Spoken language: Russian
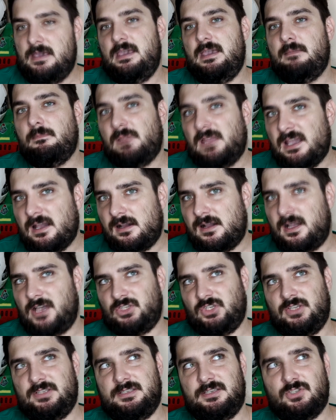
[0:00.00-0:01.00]
И мне
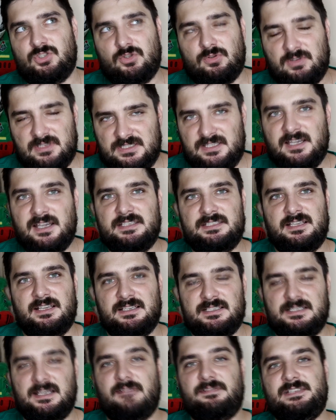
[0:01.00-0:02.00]
кажется, что здесь
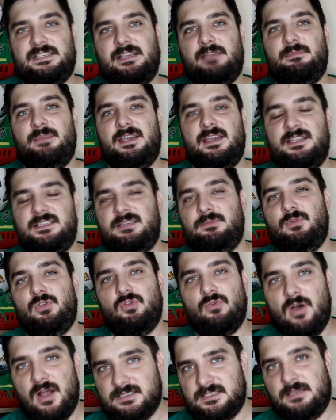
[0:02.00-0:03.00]
за всеми этими
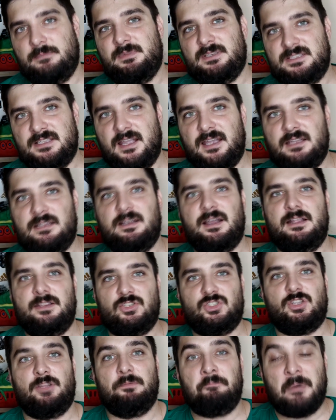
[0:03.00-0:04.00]
нюансами стоит,
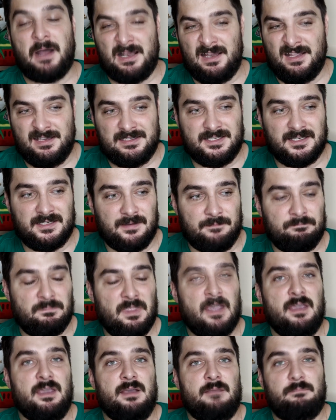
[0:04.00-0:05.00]
конечно, политика.
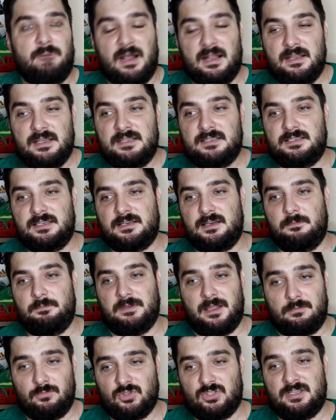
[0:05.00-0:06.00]
Политика,
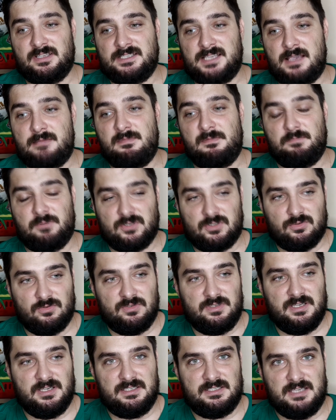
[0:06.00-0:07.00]
потому что сами
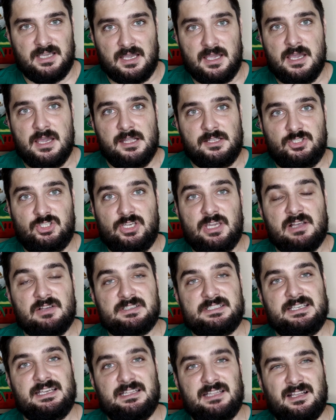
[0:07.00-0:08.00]
посудите.
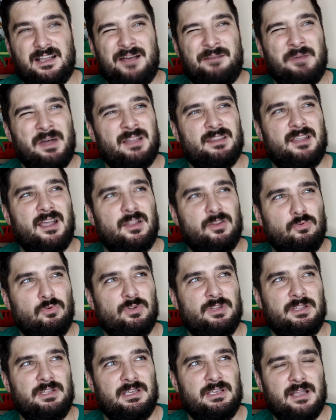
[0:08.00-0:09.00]
Челси – это команда,
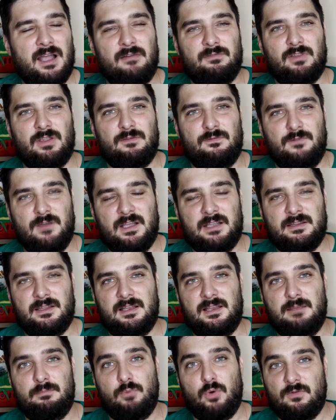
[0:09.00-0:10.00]
откуда недавно
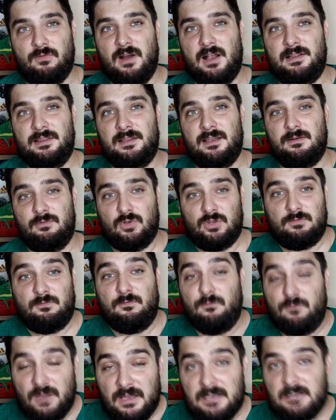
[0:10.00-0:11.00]
выгнали, буквально вот
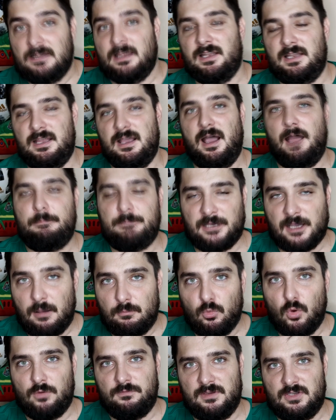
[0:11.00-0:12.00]
выгнали
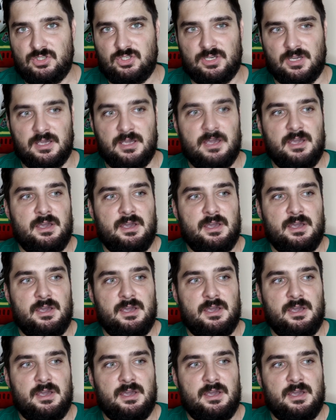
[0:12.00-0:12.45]
Абрамовича.